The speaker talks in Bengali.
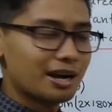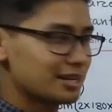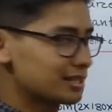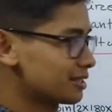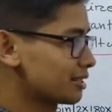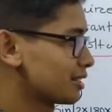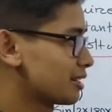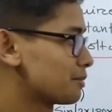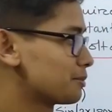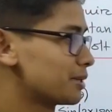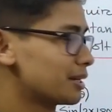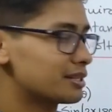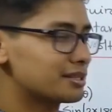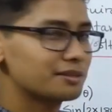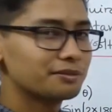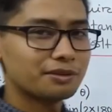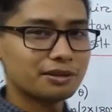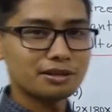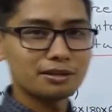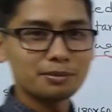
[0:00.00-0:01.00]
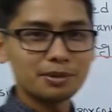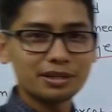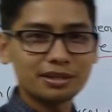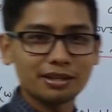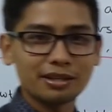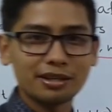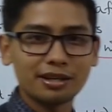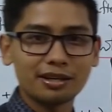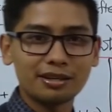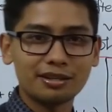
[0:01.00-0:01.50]
আজকে আমি এসি
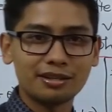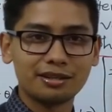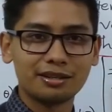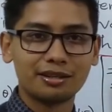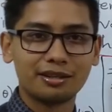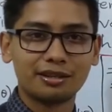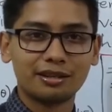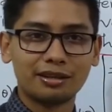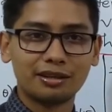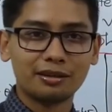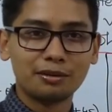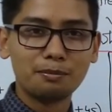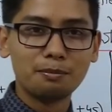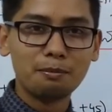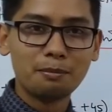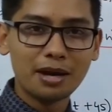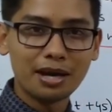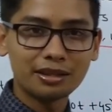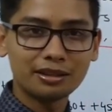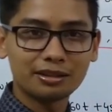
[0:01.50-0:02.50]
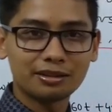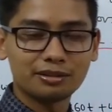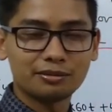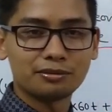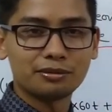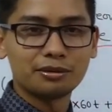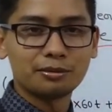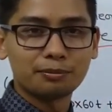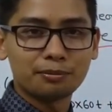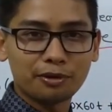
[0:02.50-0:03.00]
ফান্ডামেন্টালের ম্যাথ
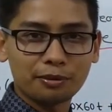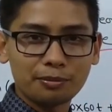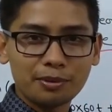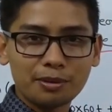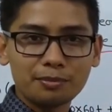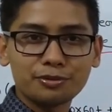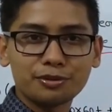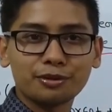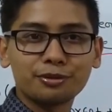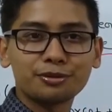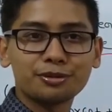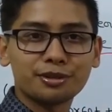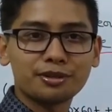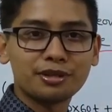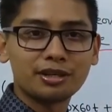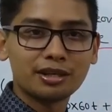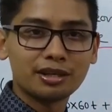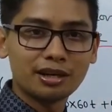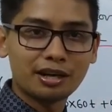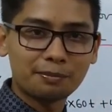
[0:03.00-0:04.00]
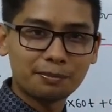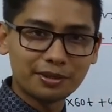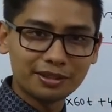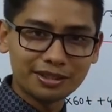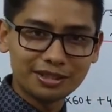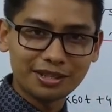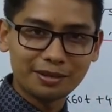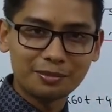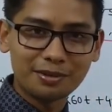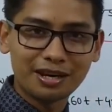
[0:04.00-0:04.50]
প্রবলেম সলিউশন নিয়ে
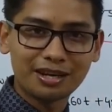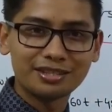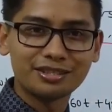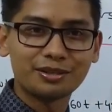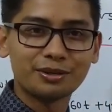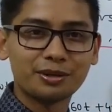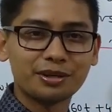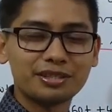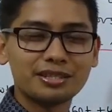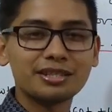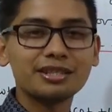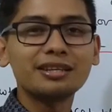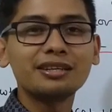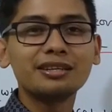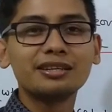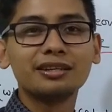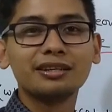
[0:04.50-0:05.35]
আপনাদের সামনে হাজির হয়েছি